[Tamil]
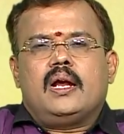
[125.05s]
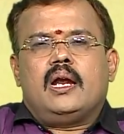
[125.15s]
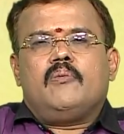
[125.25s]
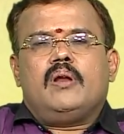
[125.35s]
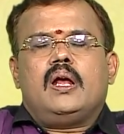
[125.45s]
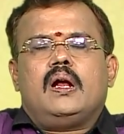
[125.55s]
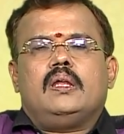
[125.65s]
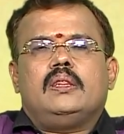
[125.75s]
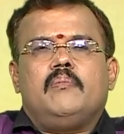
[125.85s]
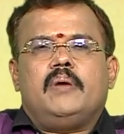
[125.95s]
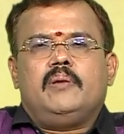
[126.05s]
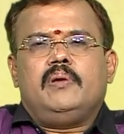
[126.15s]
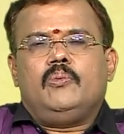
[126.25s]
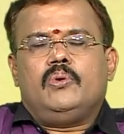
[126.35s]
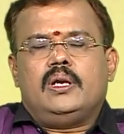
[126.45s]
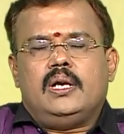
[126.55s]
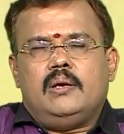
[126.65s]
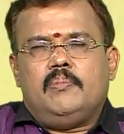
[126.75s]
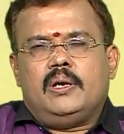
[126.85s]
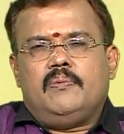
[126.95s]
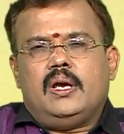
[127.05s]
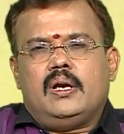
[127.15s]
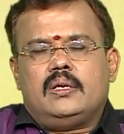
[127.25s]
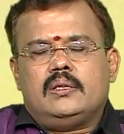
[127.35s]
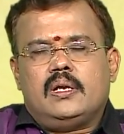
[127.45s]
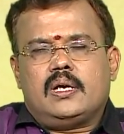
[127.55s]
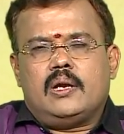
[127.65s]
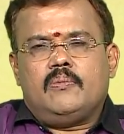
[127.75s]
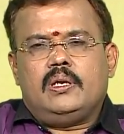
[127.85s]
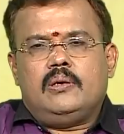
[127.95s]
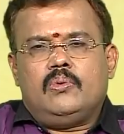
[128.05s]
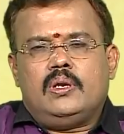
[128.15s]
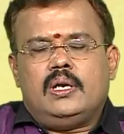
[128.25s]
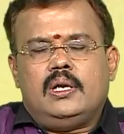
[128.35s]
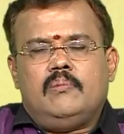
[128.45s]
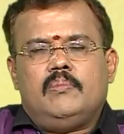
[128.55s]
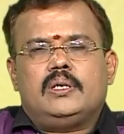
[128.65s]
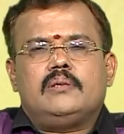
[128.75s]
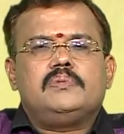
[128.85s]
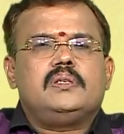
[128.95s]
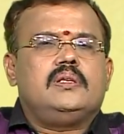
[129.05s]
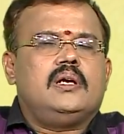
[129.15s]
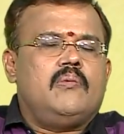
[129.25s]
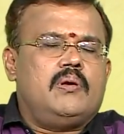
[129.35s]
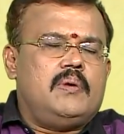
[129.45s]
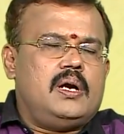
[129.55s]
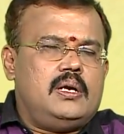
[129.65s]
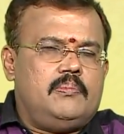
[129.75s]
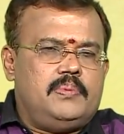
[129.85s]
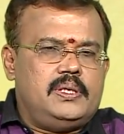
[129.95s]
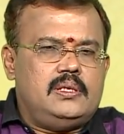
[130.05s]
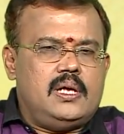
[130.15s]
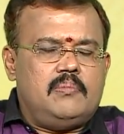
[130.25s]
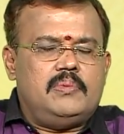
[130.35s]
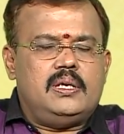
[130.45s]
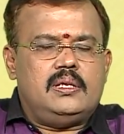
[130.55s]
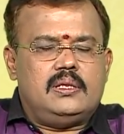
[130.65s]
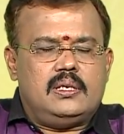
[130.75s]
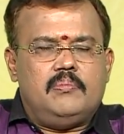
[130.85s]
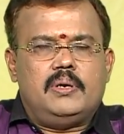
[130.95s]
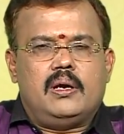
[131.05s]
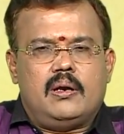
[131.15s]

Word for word: கணவனாக இருந்த மனைவியின் உடல்நிலை மனைவியாக இருந்தால் கணவனின் உடல்நிலையை மட்டும் சிறிது கவனமாக இருப்பது தான் மிதனத்துக்கு மிக